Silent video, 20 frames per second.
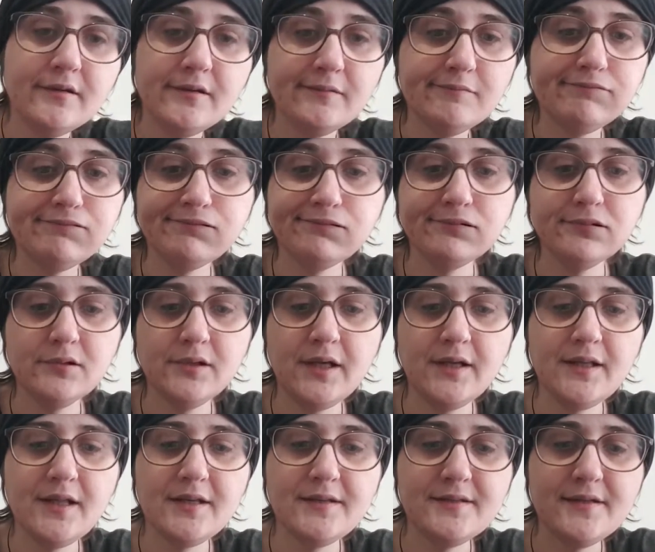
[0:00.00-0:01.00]
Euh, il y
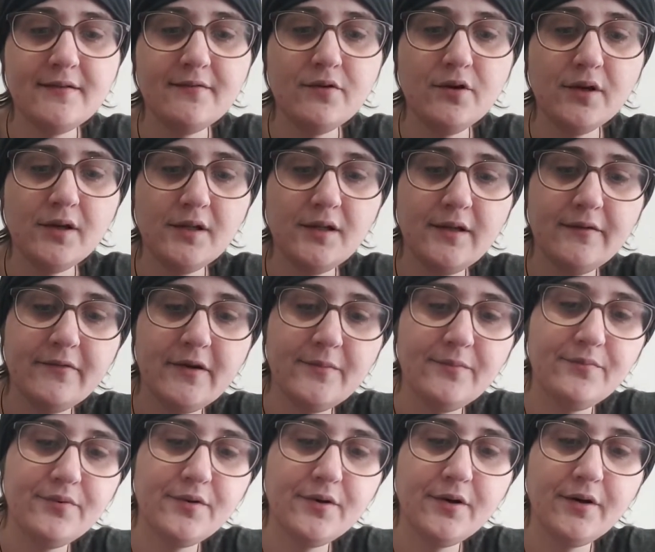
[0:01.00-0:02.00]
a de la saveur, il y a de la
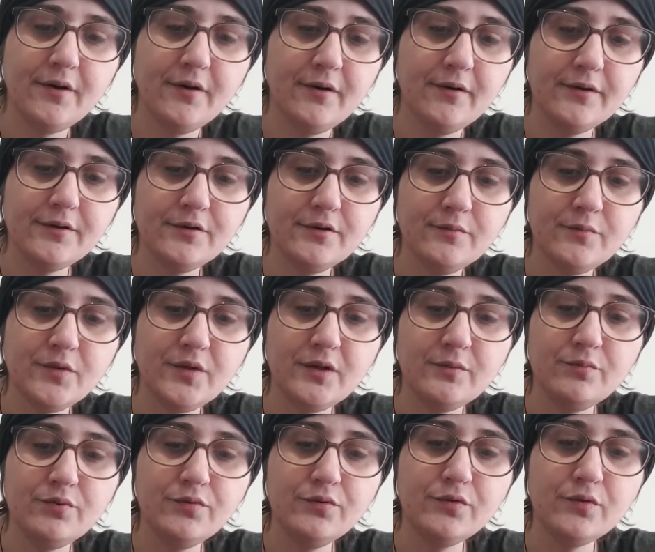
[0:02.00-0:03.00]
vapeur, euh, que demander
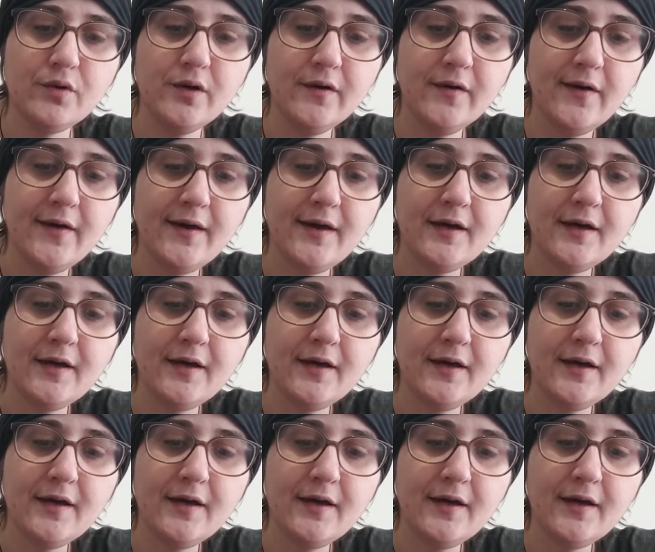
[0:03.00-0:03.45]
de plus quoi.